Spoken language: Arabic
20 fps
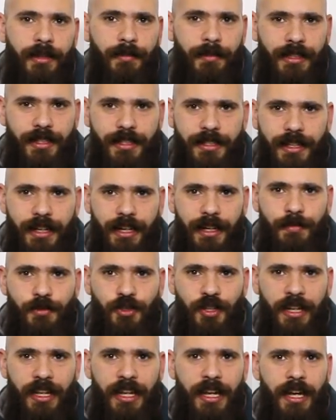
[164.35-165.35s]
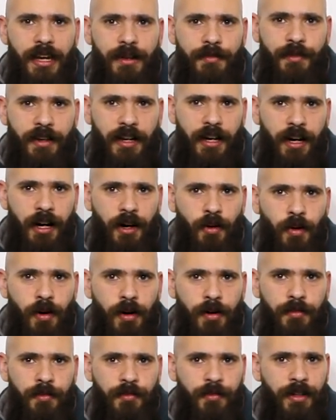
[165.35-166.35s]
ما تستجبش ليها
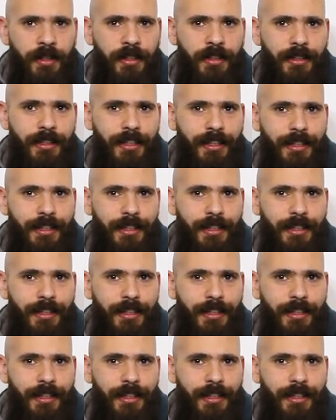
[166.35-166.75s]
فيهوهو فانت